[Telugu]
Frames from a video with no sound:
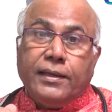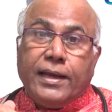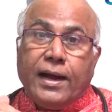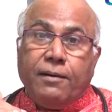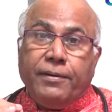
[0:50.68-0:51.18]

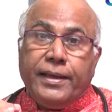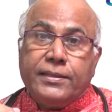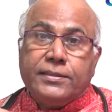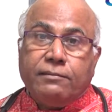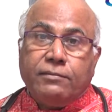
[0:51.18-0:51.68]
యాభై
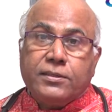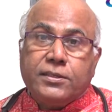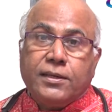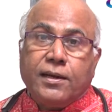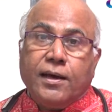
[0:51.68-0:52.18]

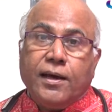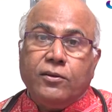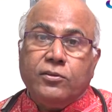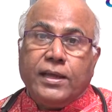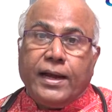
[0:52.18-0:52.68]

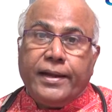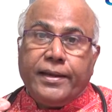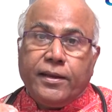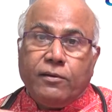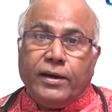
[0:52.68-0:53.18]
సంవత్సరాలు
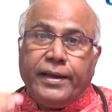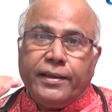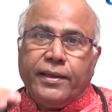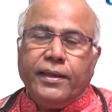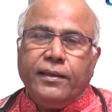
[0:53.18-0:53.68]
దాటిన
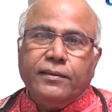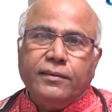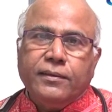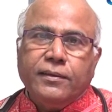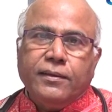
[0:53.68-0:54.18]
వారికి
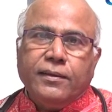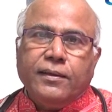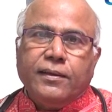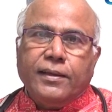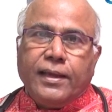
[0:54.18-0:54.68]

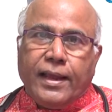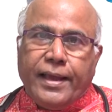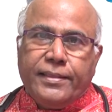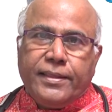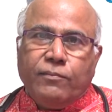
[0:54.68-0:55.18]
ఎలా
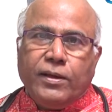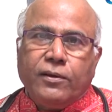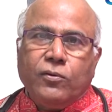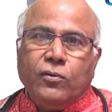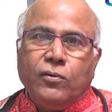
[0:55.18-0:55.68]
అయితే
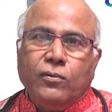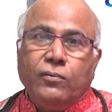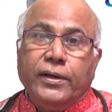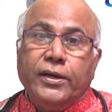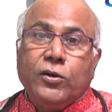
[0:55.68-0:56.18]
మనకు
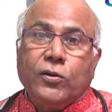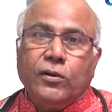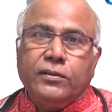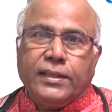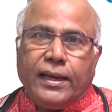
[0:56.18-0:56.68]

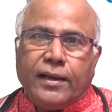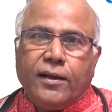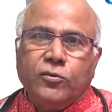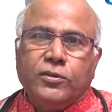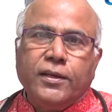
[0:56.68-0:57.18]
వెంట్రుకలు
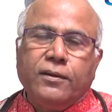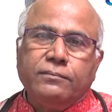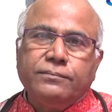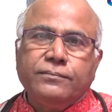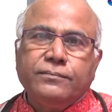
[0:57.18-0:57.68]
తెల్లగవుతాయో
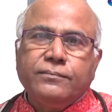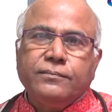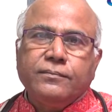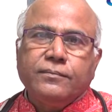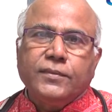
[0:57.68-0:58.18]

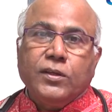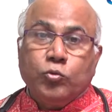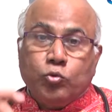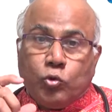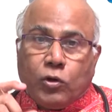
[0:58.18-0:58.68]

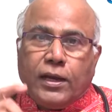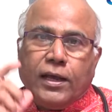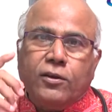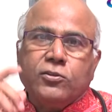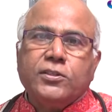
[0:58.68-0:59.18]

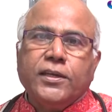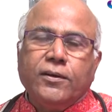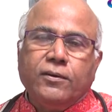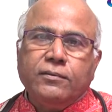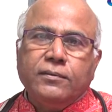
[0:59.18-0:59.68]
శుక్లాలు వస్తాయో